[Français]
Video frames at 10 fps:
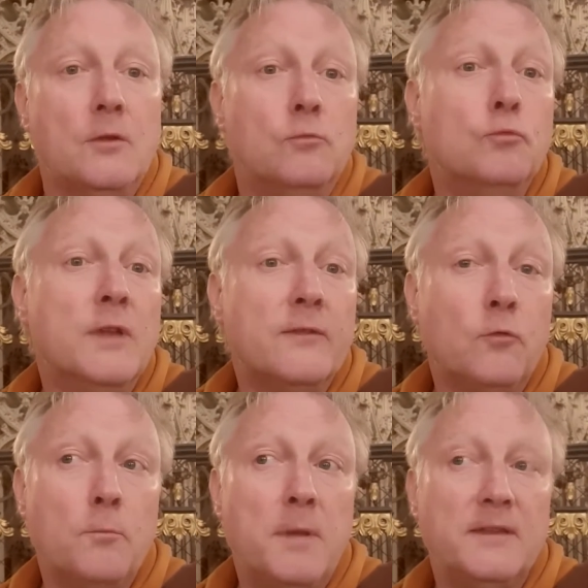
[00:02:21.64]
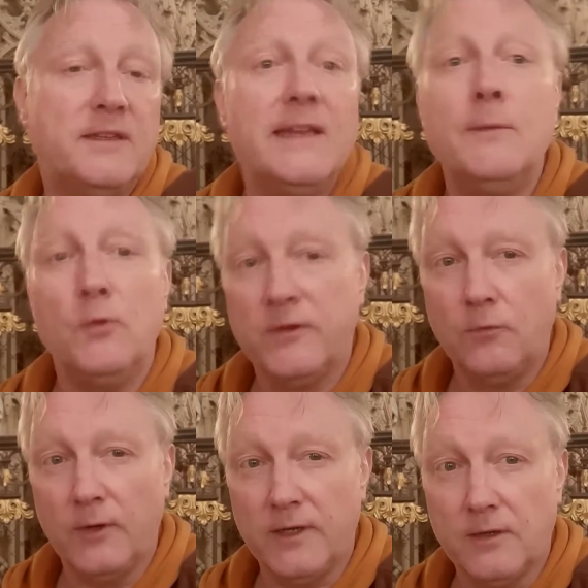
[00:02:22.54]
Nous n'avons pas d'éléments
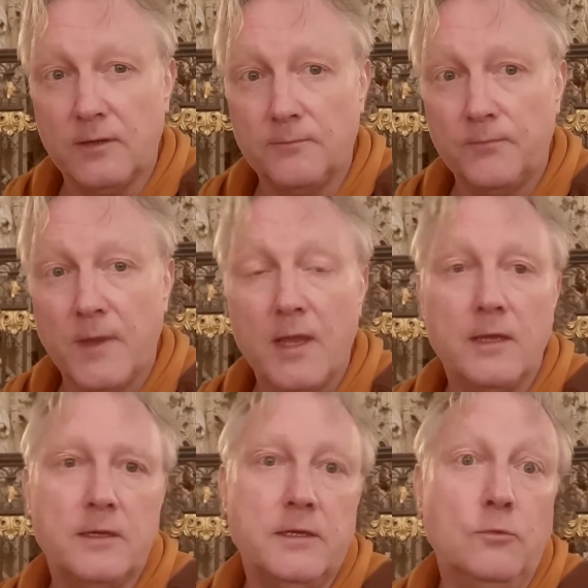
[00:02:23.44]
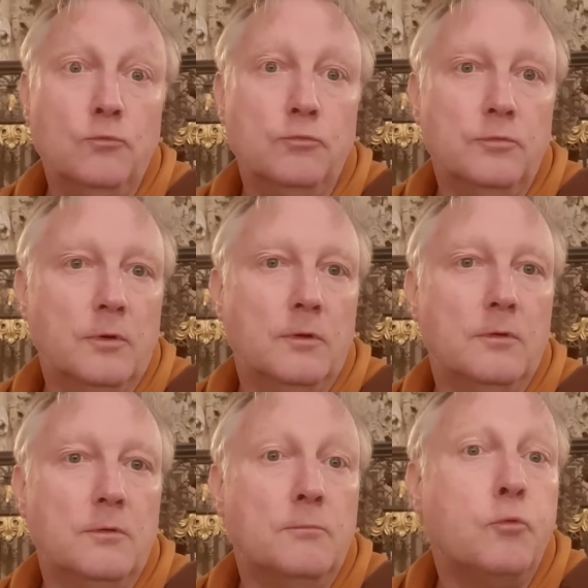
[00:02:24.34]
historiques qui nous
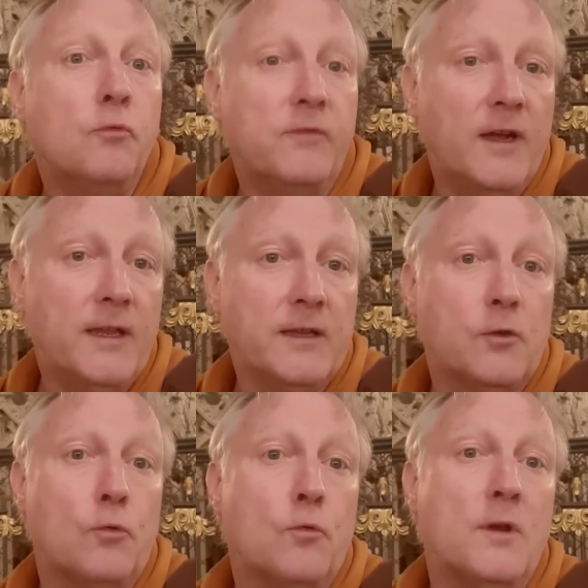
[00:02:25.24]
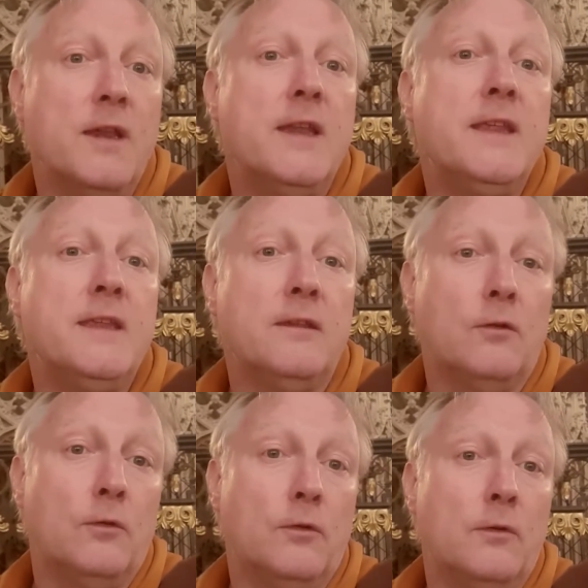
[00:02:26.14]
euh, prouveraient que les
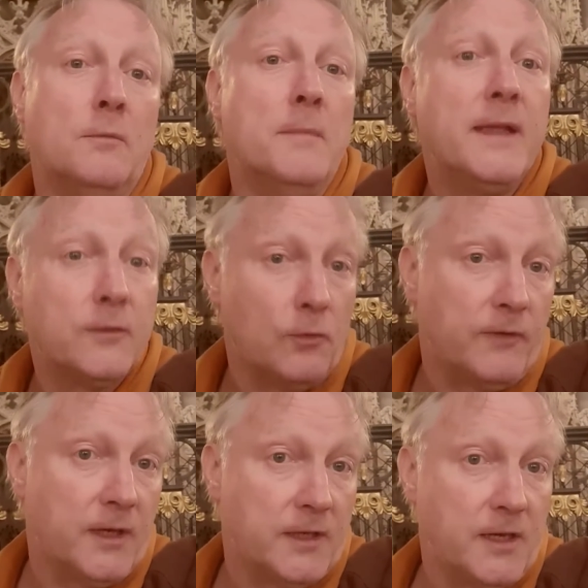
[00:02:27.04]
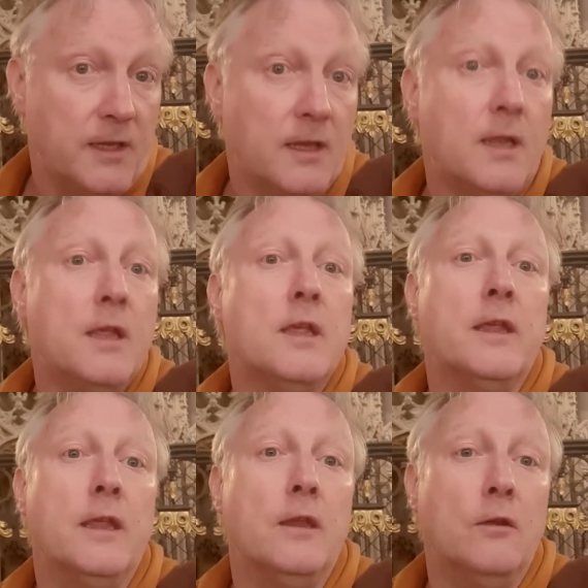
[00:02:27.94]
euh, maîtres verriers
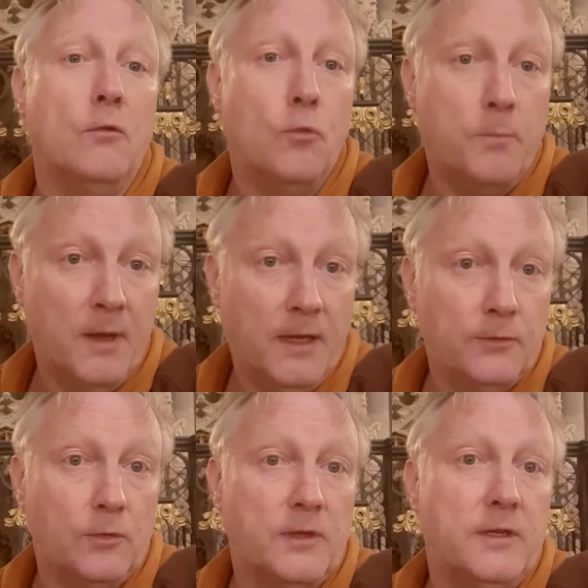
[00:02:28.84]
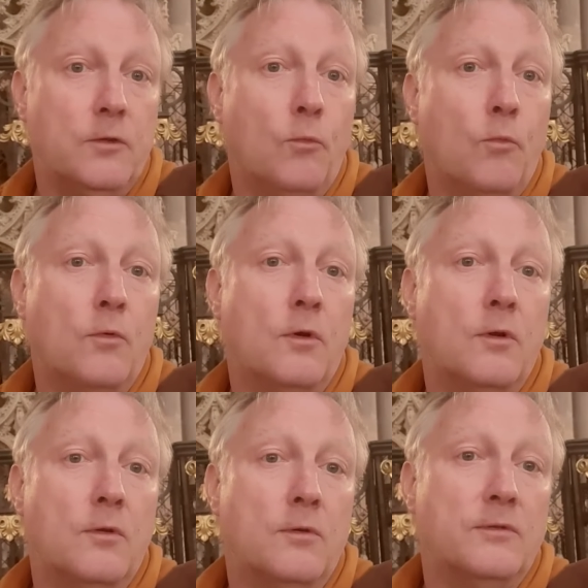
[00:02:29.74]
et le peintre qui ont euh,
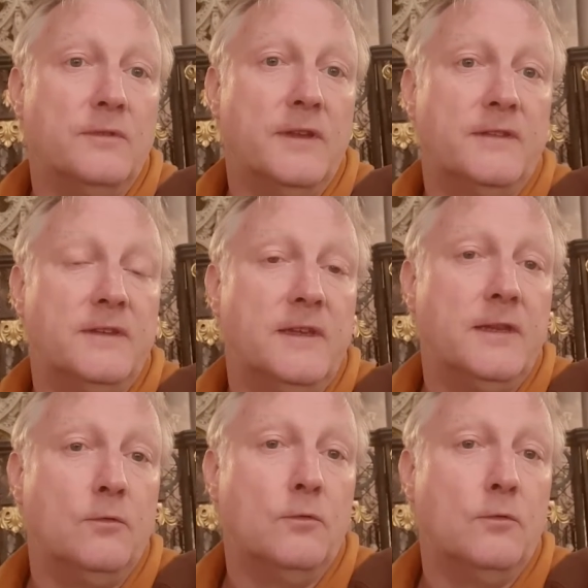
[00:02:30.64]
décidé